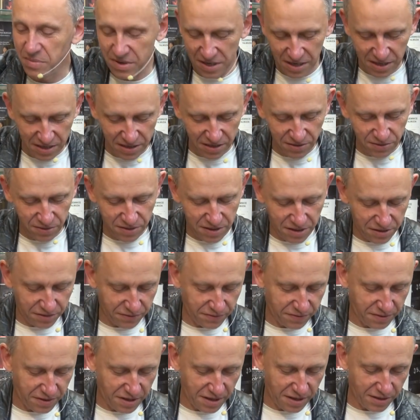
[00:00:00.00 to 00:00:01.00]
Mariana
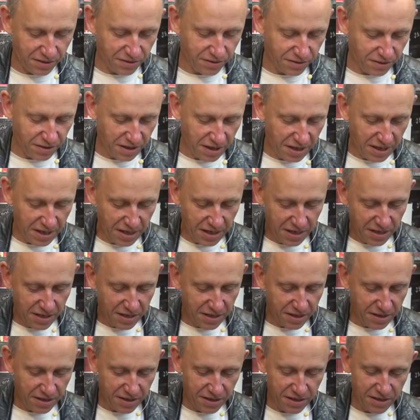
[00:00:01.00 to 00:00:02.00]
Tokarzewskiego.
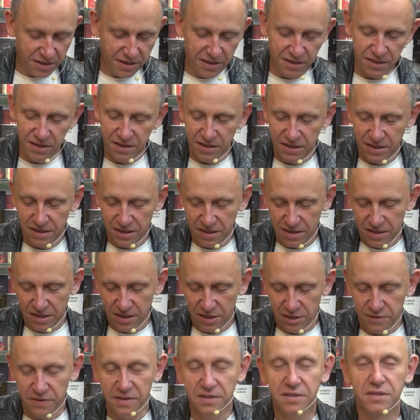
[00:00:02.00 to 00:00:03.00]
Yy,
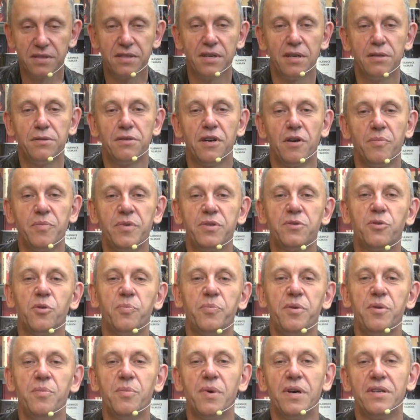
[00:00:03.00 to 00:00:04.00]
Święty Stanisław
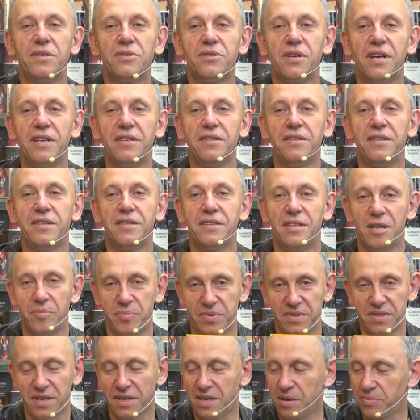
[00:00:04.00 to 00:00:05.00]
Biskup i Męczennik,
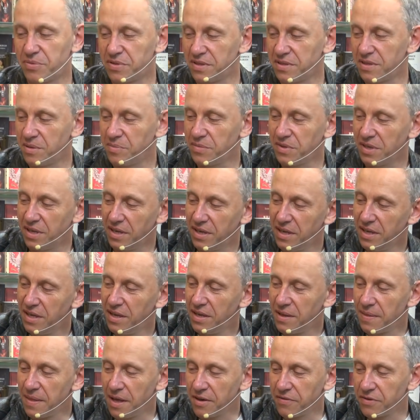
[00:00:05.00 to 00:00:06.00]
napisana przeze mnie
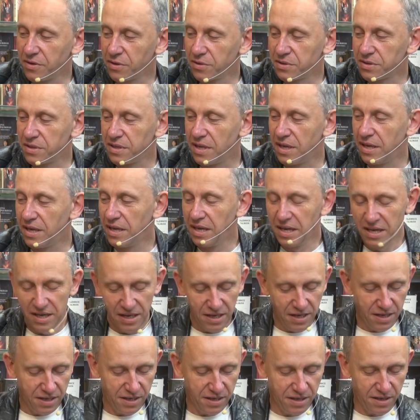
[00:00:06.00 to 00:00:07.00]
na wiosnę.
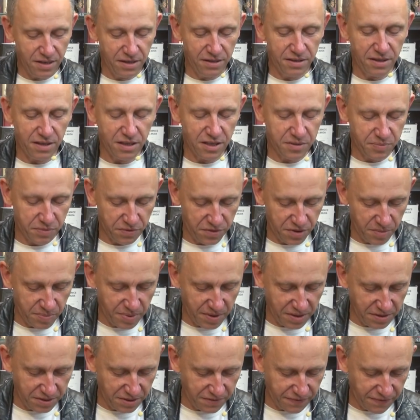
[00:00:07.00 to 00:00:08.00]
E, I teraz, proszę
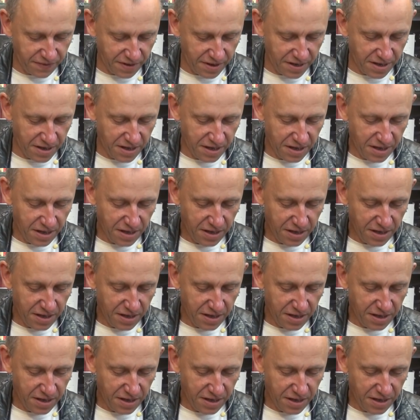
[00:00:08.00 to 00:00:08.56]
Państwa,